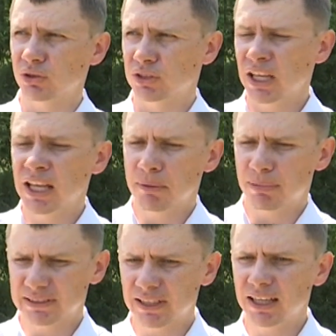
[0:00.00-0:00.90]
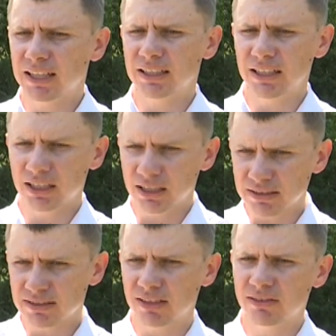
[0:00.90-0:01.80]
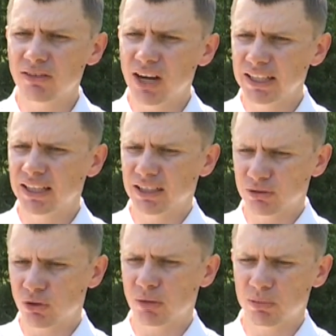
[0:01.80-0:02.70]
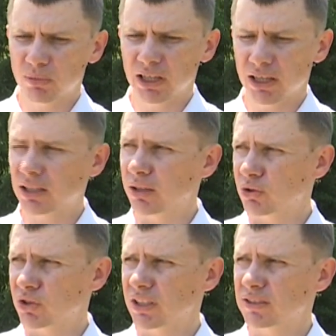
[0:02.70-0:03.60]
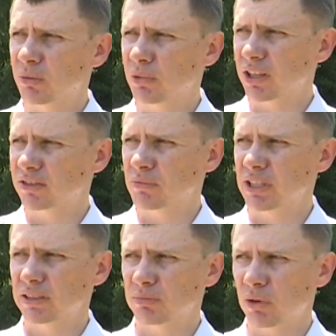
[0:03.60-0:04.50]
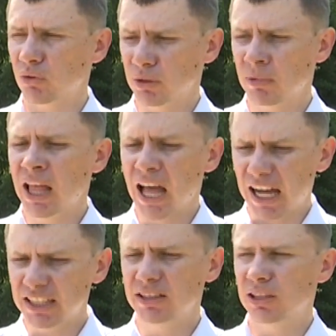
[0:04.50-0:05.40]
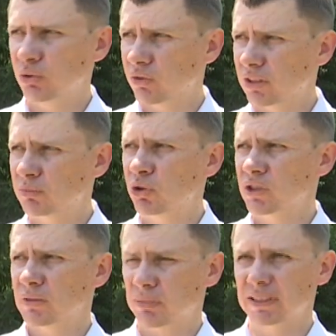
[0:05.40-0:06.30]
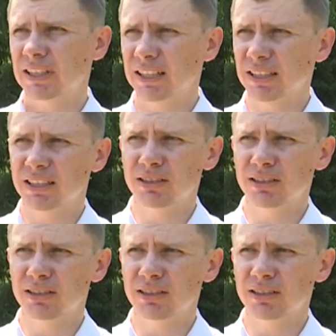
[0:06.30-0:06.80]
То есть Постоянные соревнования, которые, мы, как я уже сказал, мы раз в месяц проводим, они дают возможность постоянно